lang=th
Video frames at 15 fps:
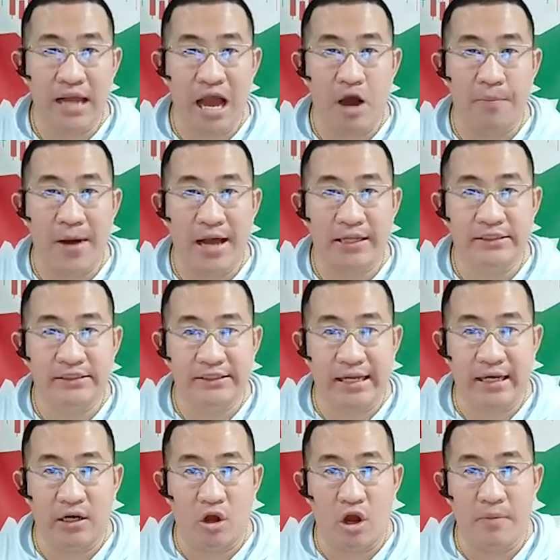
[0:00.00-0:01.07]

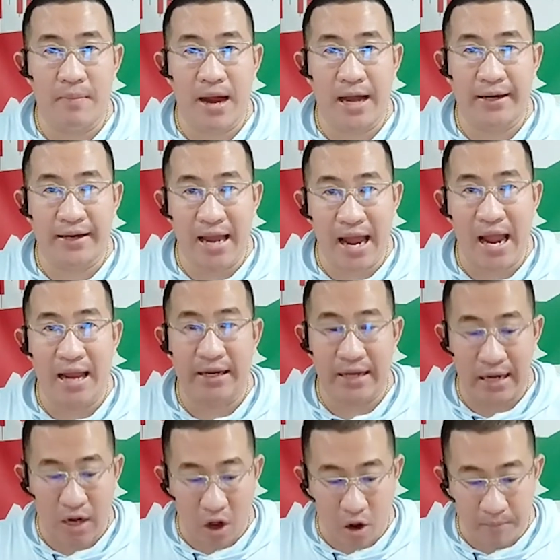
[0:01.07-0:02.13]
29,700 บาทได้ใน
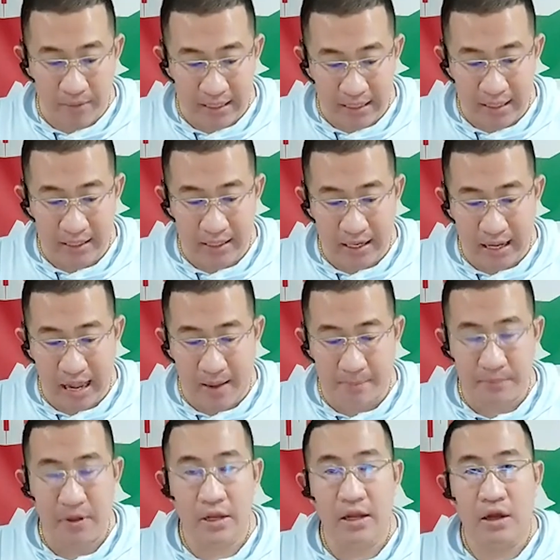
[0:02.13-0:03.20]
รอบนี้นะครับ
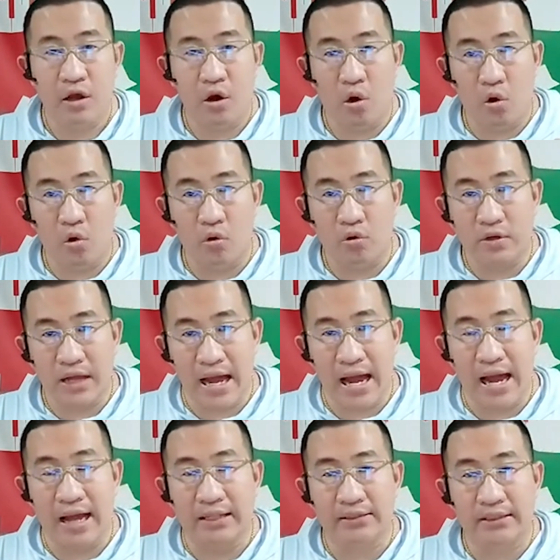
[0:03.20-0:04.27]
โอ
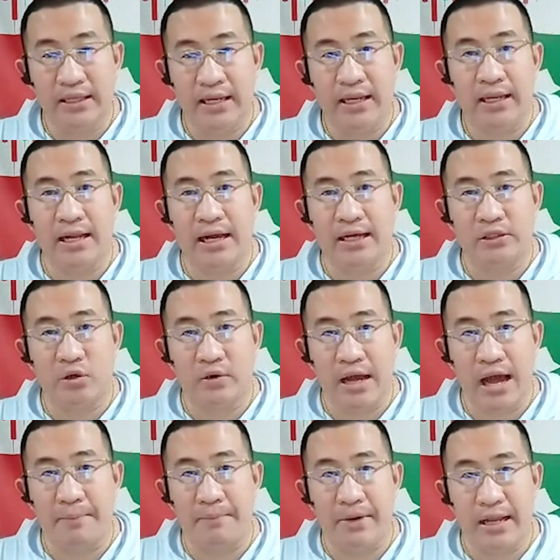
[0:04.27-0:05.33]
กาสที่ราคาทอง
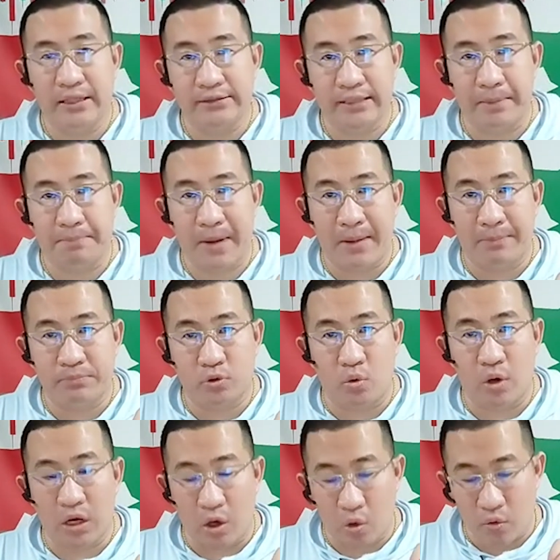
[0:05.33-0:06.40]
คำเนี่ยจะปรับตั
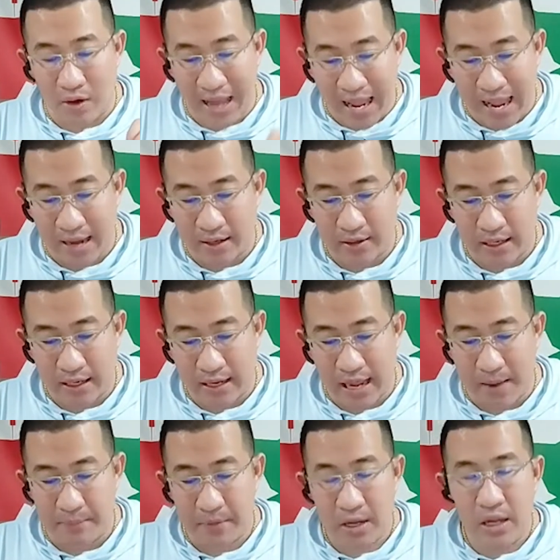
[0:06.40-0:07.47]
วลงแรงนะค
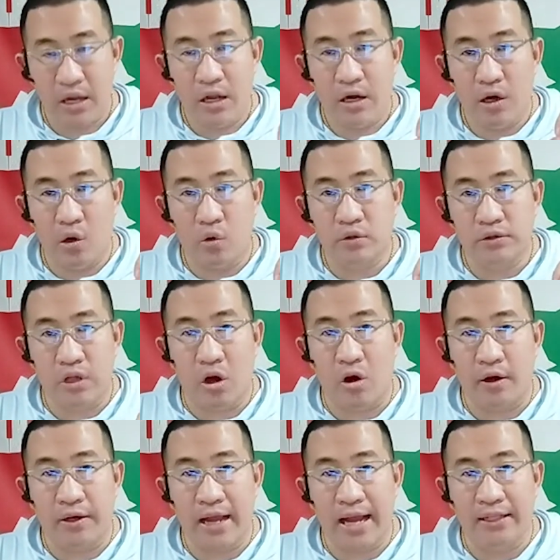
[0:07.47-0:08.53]
รับ ลงต่อ
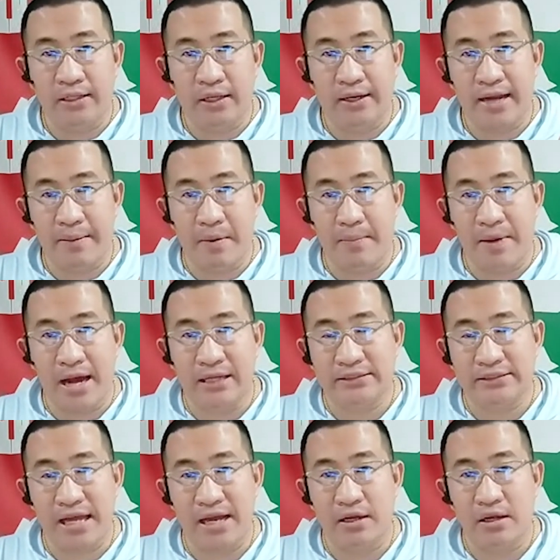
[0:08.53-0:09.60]
ได้ถึงระดับประมาณ
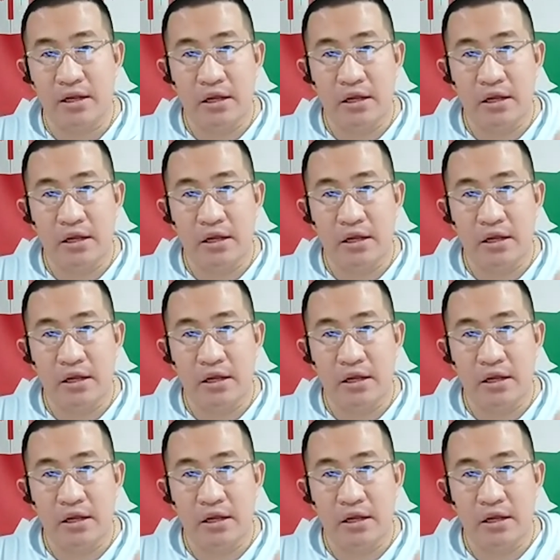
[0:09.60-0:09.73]
สัก